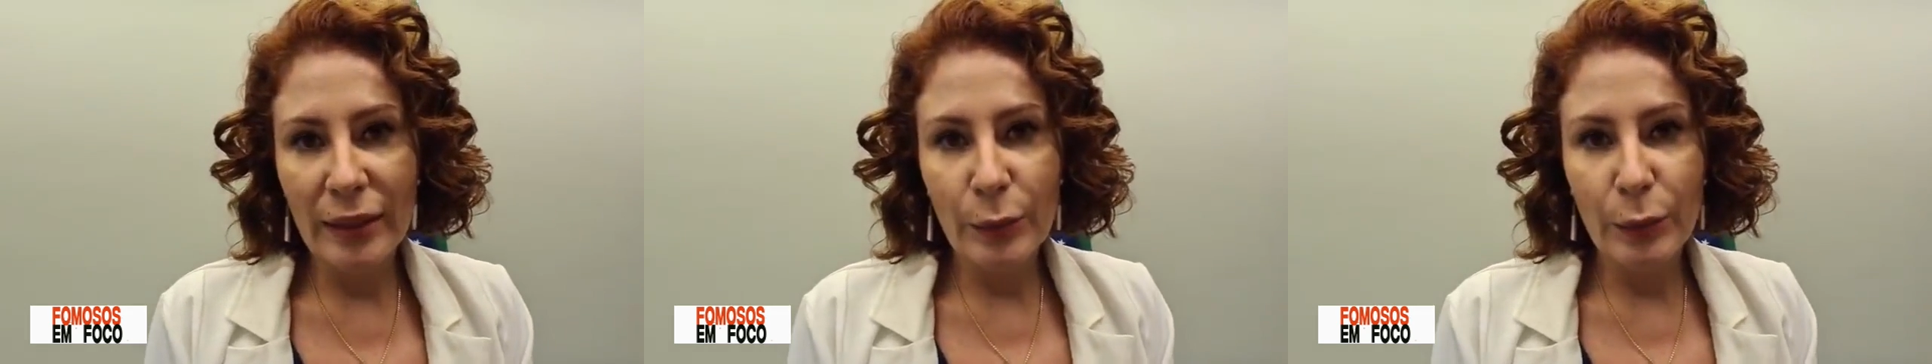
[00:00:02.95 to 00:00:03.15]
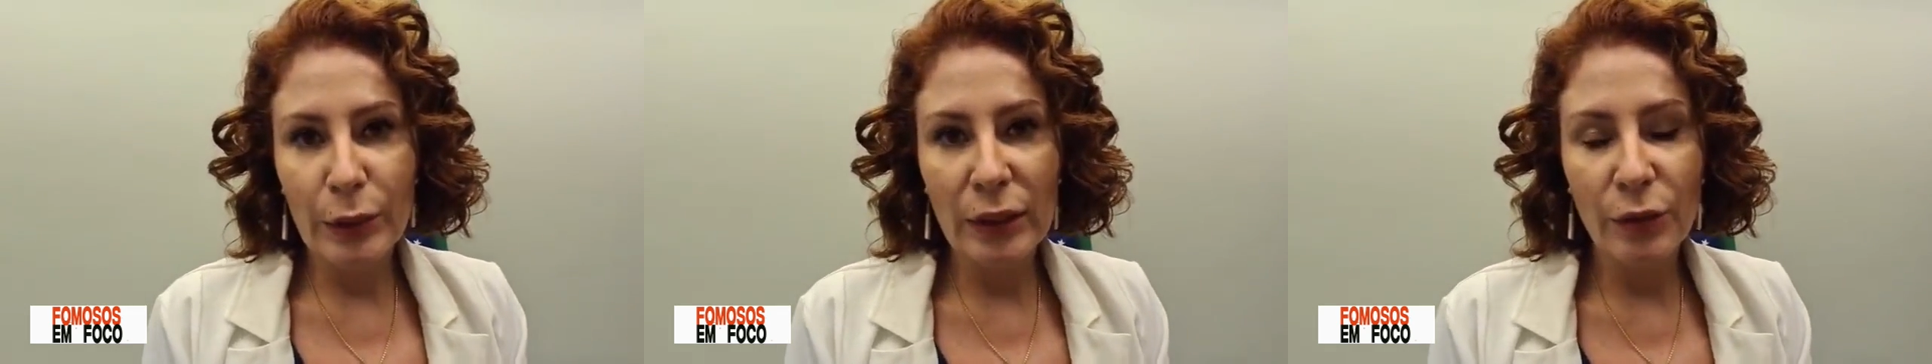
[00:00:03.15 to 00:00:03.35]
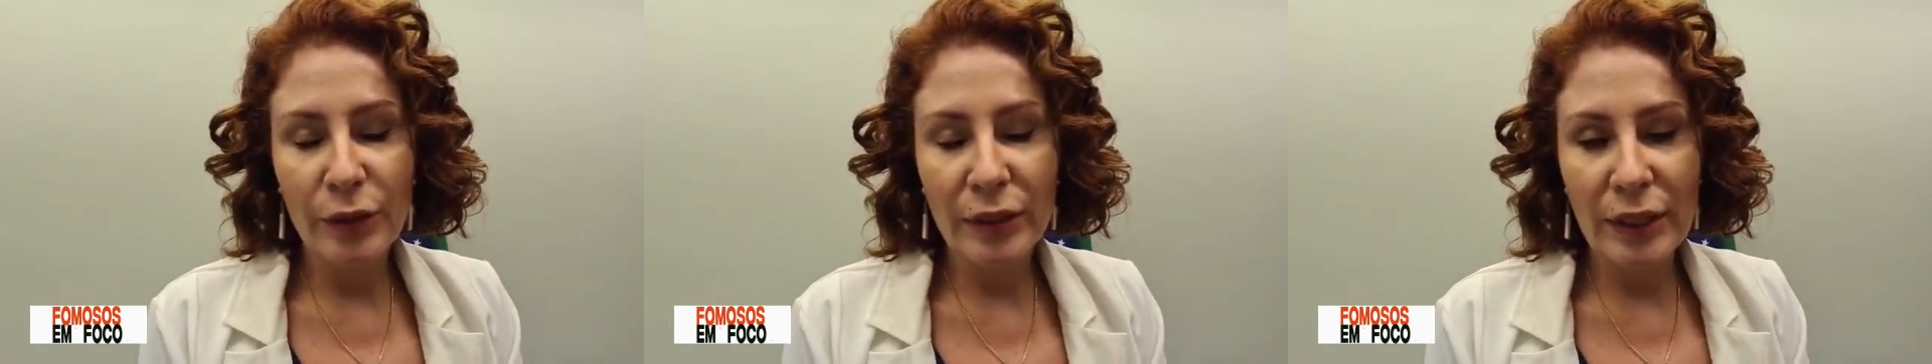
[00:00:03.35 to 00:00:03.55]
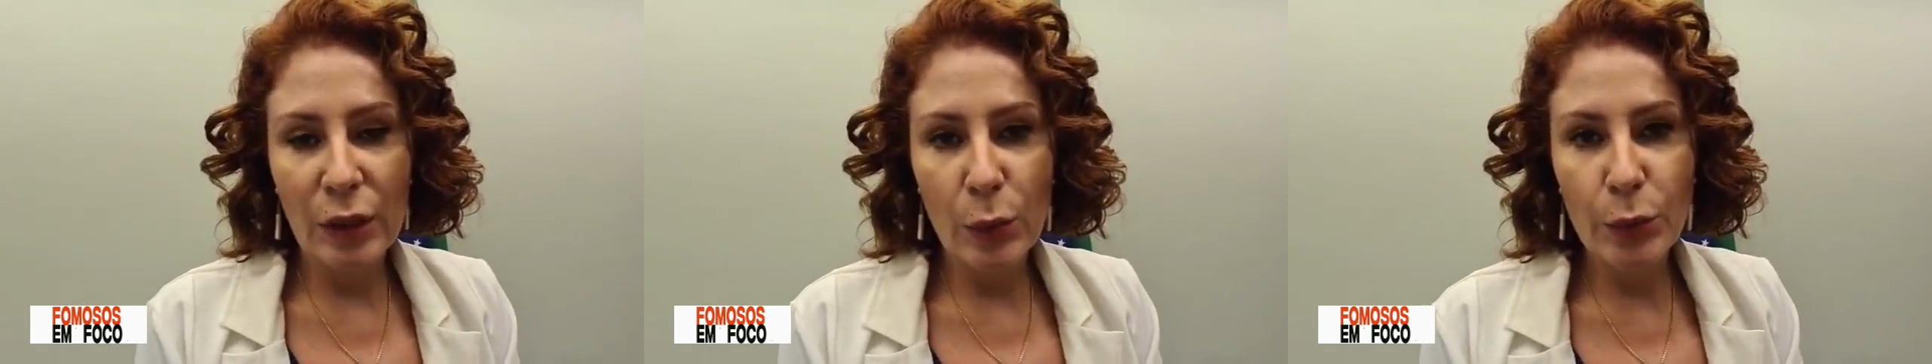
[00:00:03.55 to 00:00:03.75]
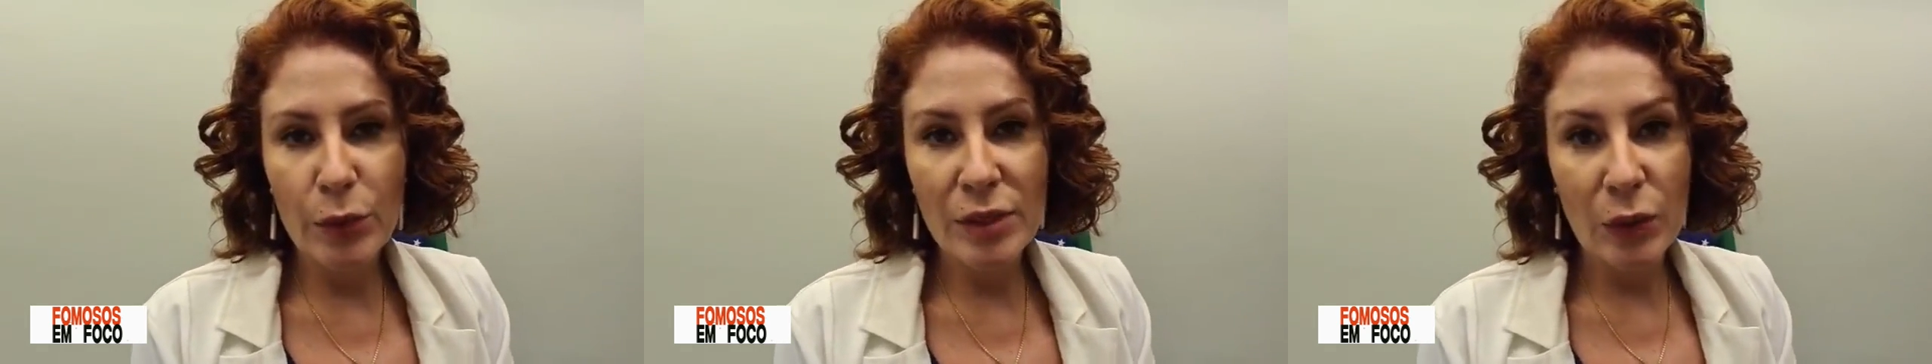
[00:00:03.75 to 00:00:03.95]
deputada
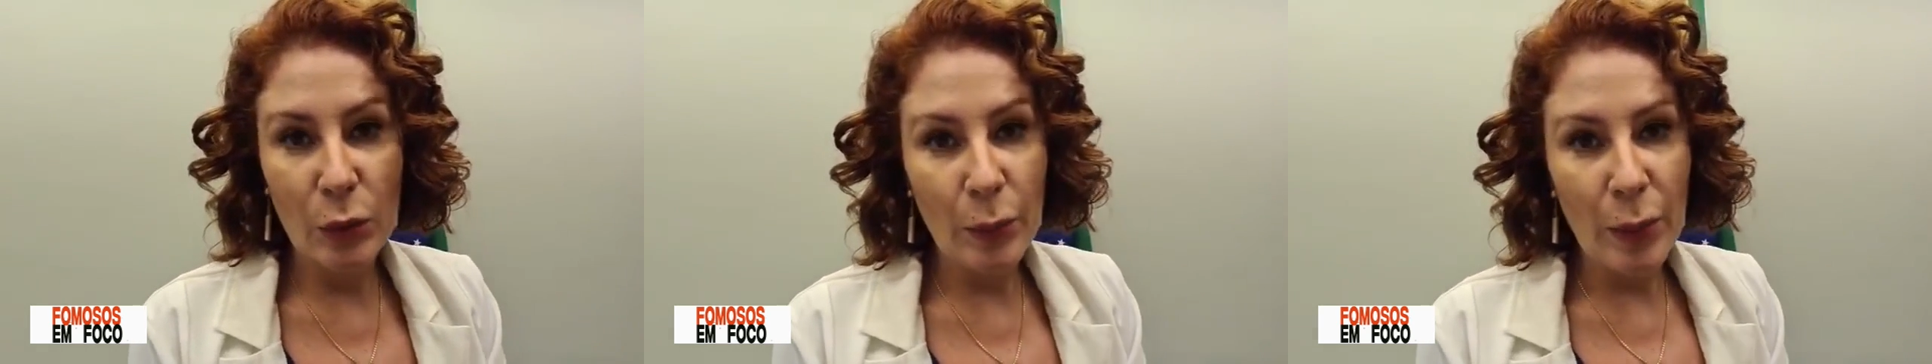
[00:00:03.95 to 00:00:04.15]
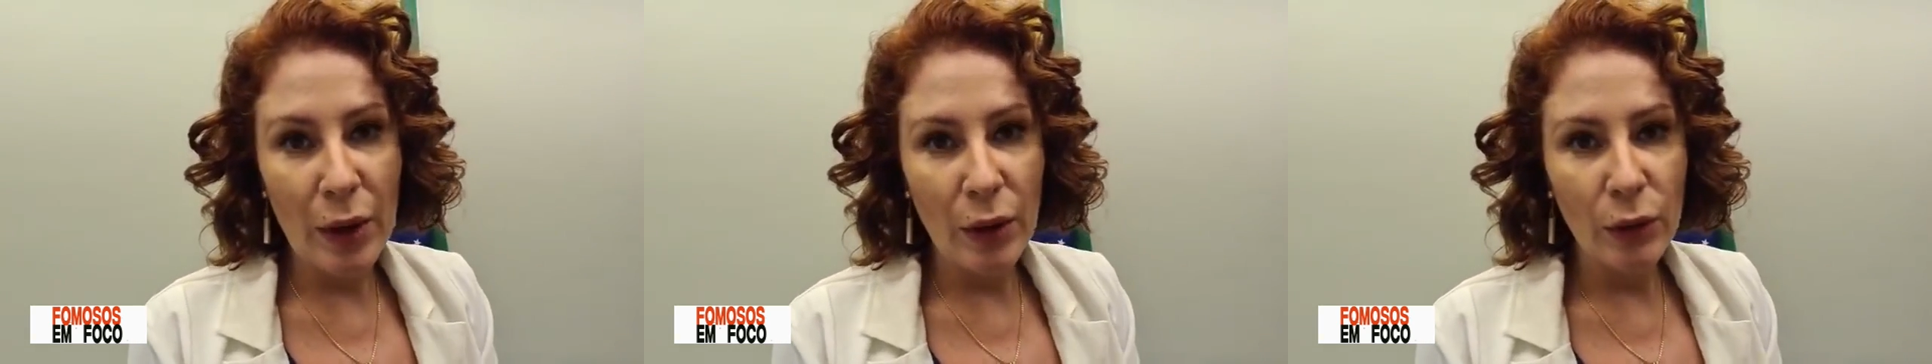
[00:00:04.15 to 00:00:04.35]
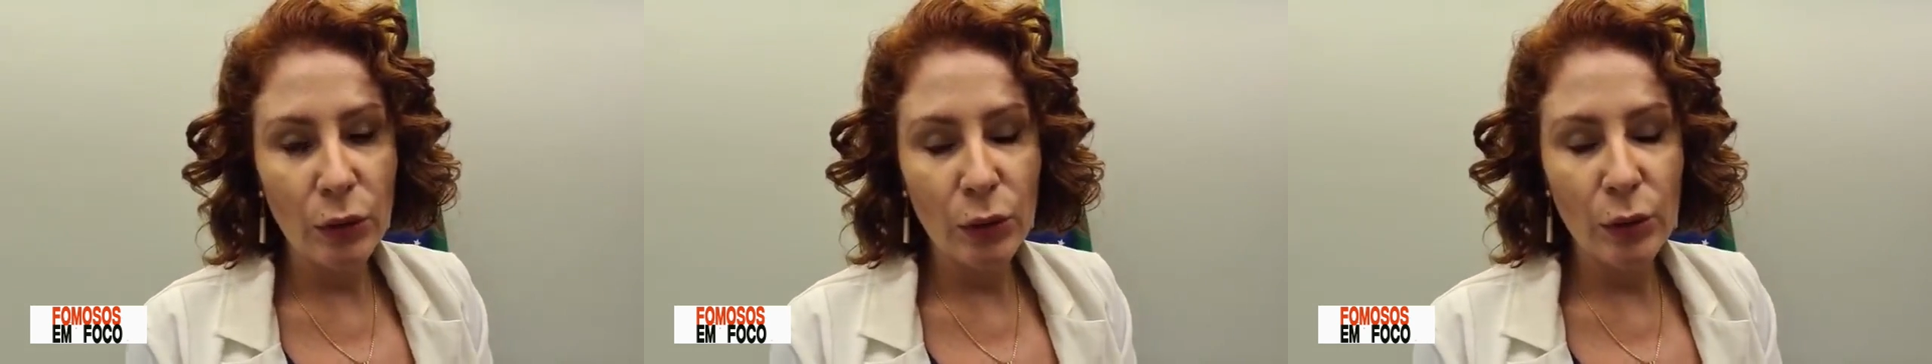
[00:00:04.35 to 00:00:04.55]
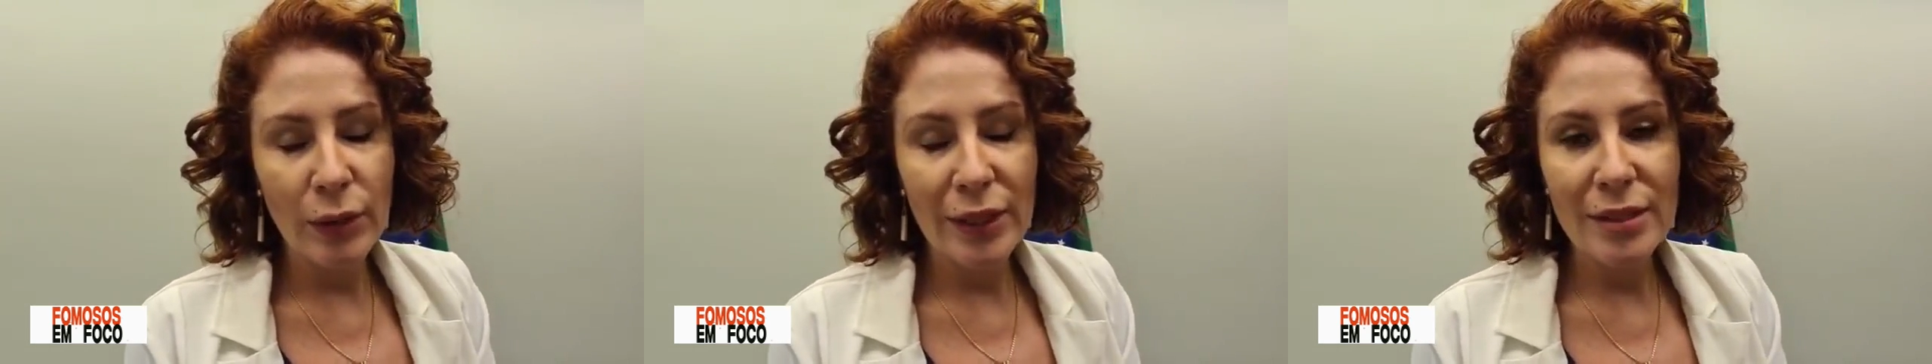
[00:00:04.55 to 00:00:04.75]
federal por São Paulo.